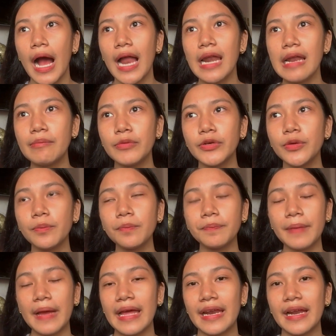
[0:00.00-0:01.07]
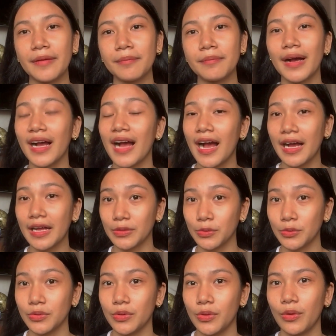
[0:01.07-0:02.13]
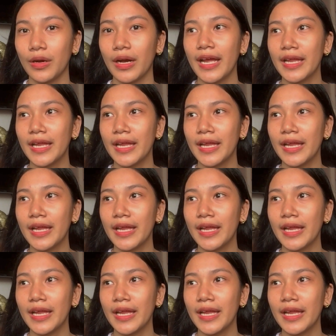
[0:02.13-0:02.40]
alam mo yung perang makakatulong